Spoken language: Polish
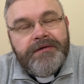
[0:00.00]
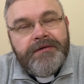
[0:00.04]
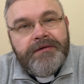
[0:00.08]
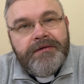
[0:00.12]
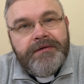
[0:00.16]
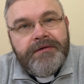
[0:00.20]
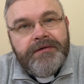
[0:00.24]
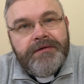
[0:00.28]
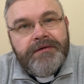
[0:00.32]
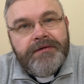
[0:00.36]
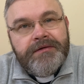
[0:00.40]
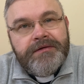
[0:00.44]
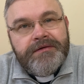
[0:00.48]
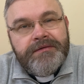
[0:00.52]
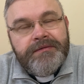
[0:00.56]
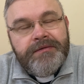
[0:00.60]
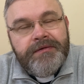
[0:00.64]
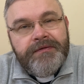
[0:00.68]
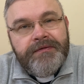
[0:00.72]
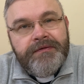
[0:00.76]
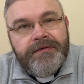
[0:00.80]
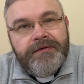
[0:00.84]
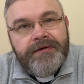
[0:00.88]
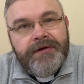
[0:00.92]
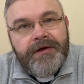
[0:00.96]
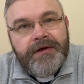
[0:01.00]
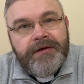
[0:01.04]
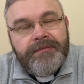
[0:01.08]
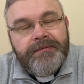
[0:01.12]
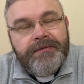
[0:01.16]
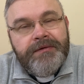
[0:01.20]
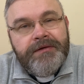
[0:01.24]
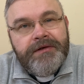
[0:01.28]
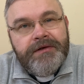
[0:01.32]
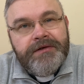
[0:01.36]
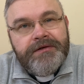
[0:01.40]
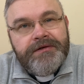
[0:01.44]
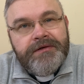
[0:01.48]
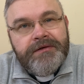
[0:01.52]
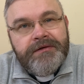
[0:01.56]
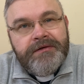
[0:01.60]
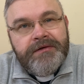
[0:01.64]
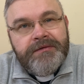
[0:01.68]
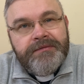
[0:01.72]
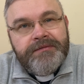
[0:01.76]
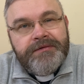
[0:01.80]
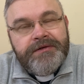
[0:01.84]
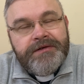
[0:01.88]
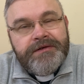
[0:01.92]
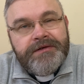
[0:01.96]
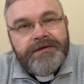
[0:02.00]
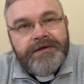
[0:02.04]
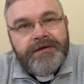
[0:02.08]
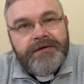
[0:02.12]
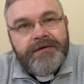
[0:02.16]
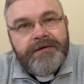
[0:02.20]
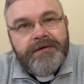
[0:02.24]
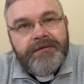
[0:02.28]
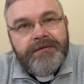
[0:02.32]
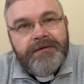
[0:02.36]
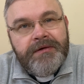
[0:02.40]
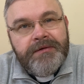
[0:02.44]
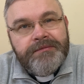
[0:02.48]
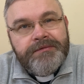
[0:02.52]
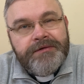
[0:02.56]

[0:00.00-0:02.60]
to, to słowo jakby niesione przez anioła,